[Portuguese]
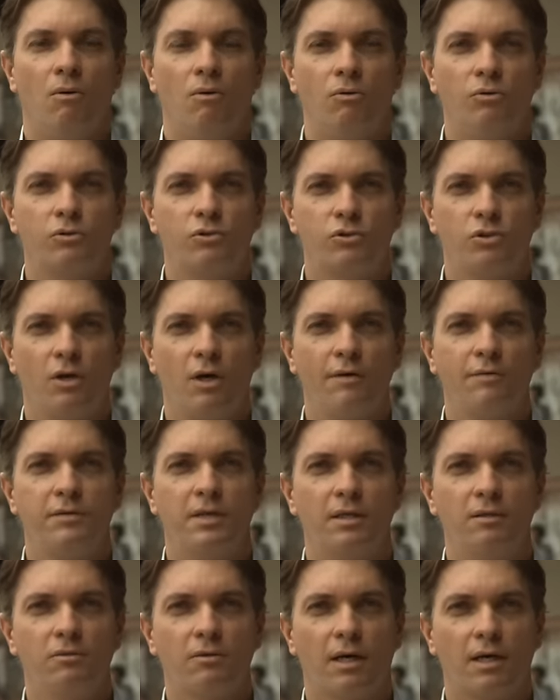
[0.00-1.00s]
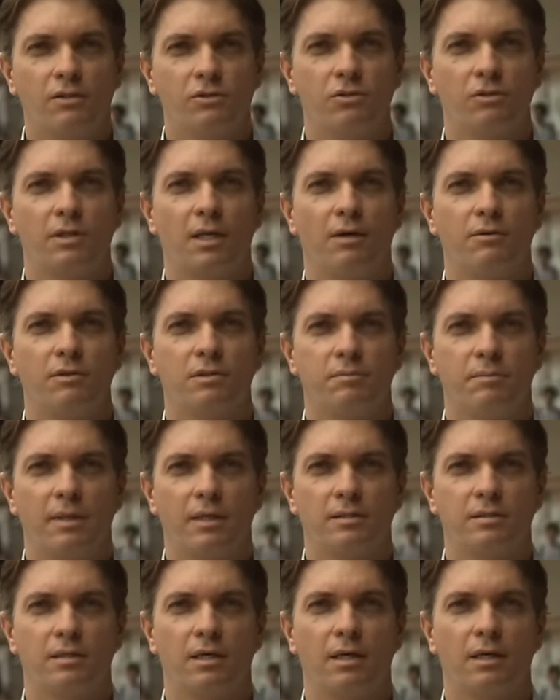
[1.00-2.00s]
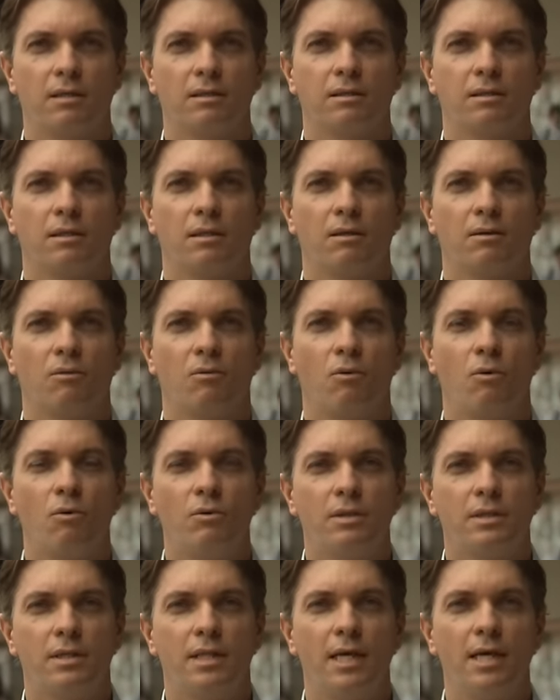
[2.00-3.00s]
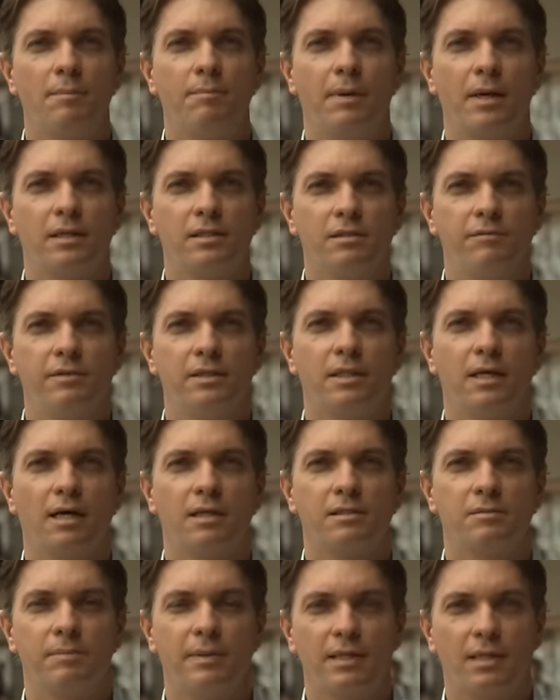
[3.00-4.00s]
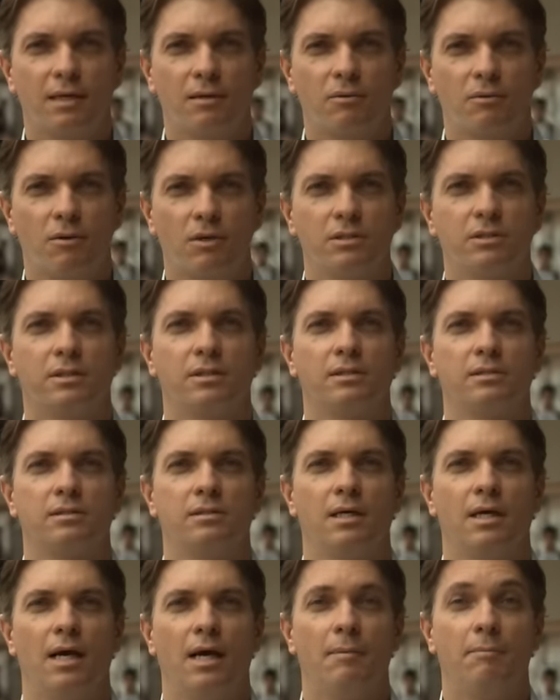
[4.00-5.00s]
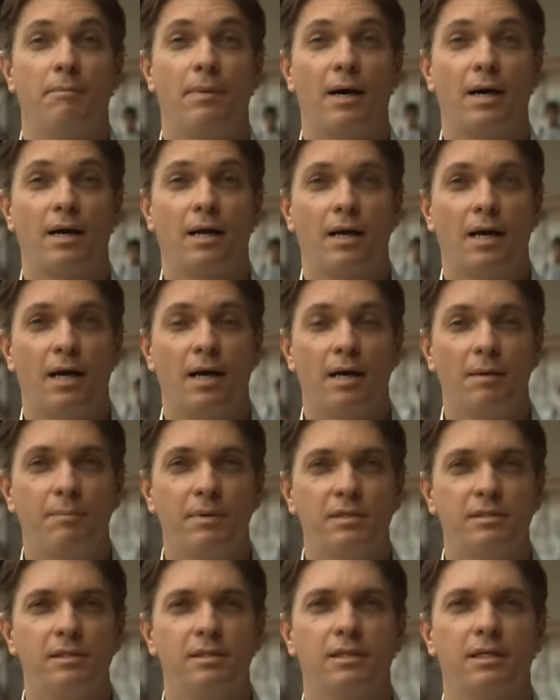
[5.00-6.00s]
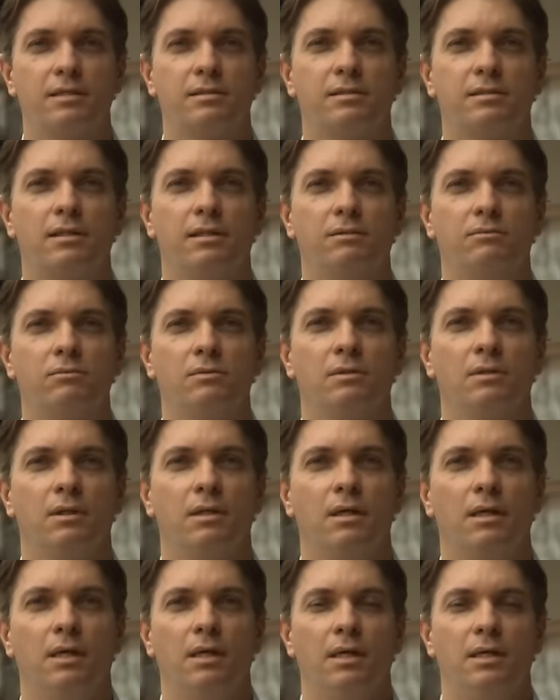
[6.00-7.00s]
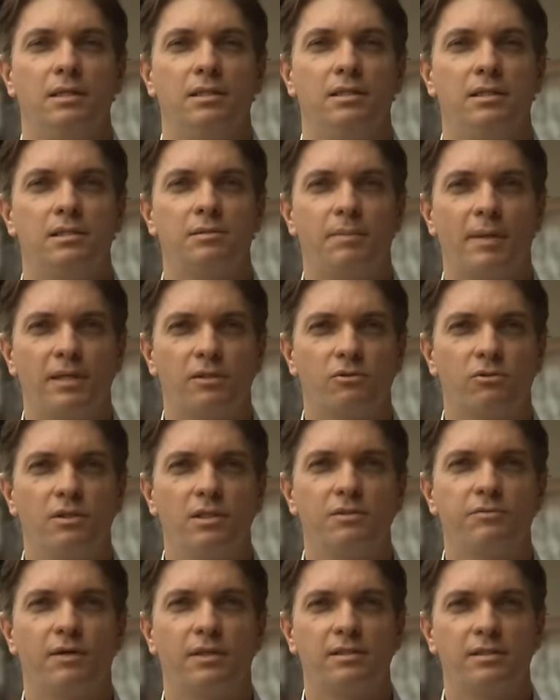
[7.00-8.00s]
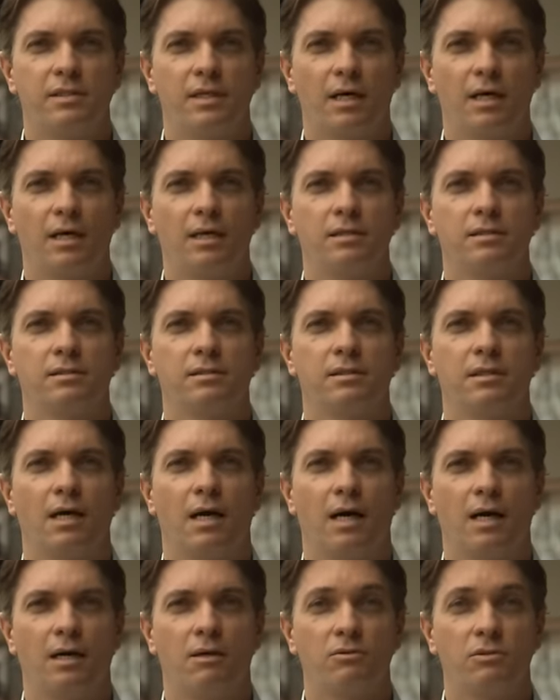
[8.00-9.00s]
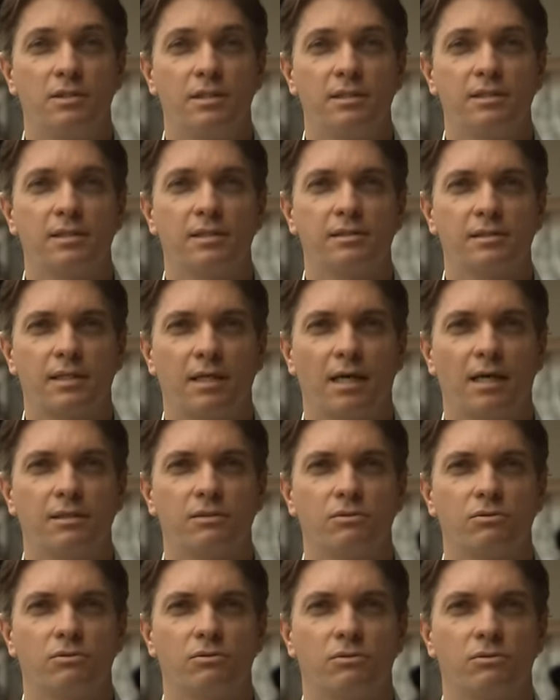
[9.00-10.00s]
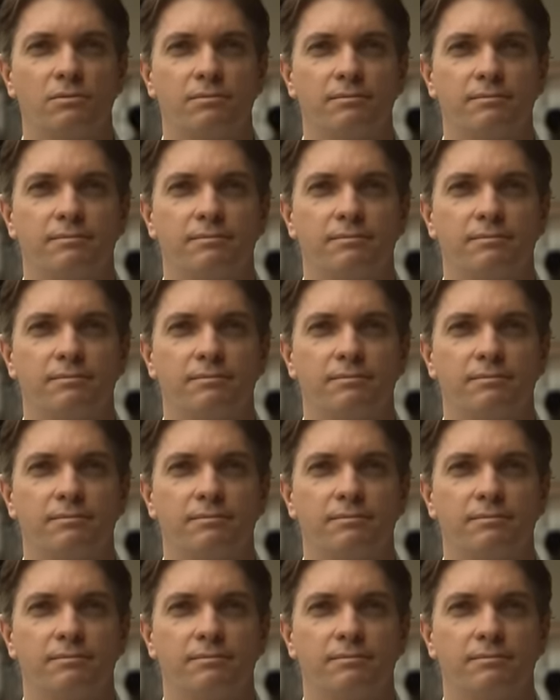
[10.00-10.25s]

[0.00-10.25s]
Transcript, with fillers: O software educacional Expressar contempla atividades pedagógicas para a apresentação de expressões faciais a autistas clássicos.